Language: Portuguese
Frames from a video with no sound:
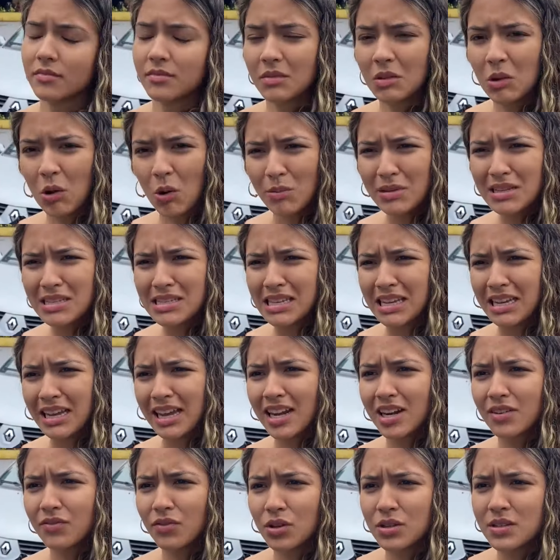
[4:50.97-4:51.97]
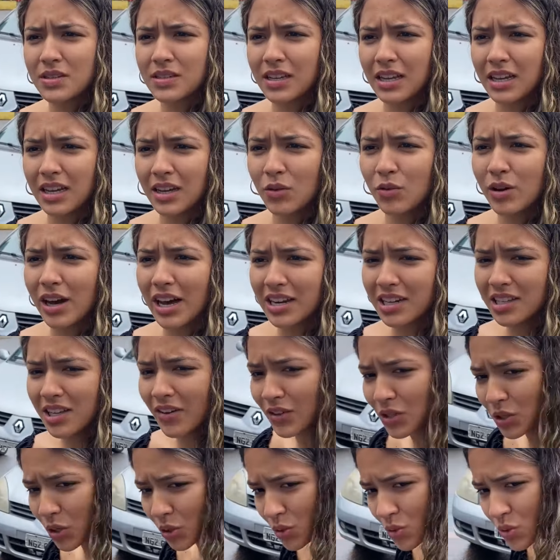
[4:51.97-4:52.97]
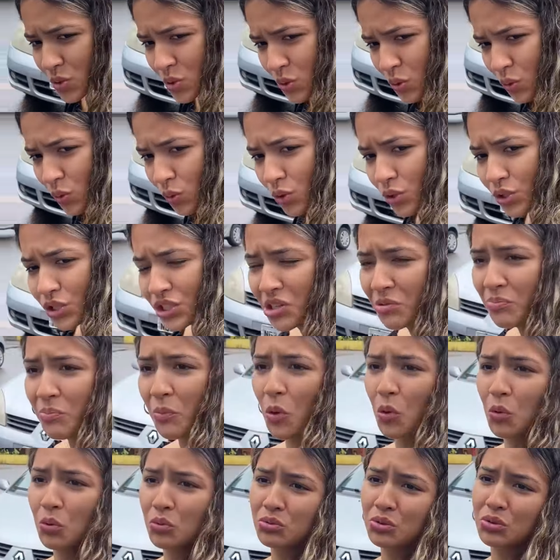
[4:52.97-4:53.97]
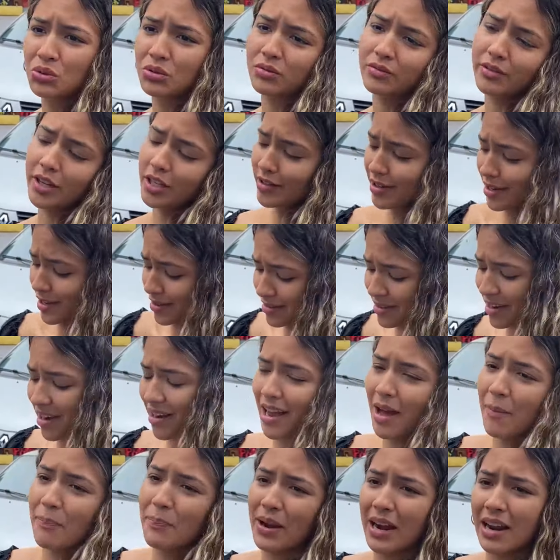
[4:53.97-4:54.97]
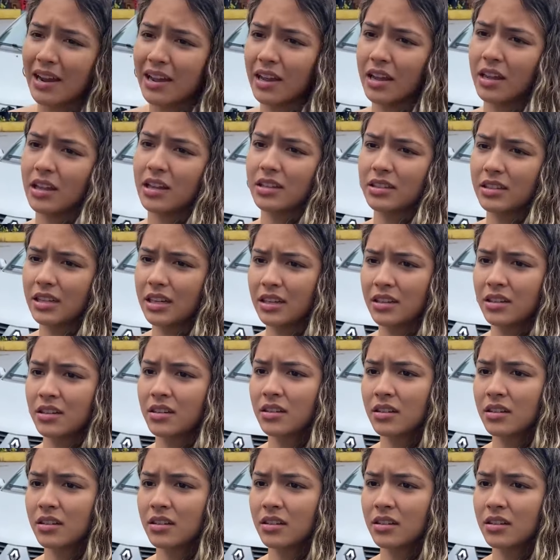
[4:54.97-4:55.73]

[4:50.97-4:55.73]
Como assim era você? O cara tava todo sujo, imundo. Eu não ia entregar pra ele, né?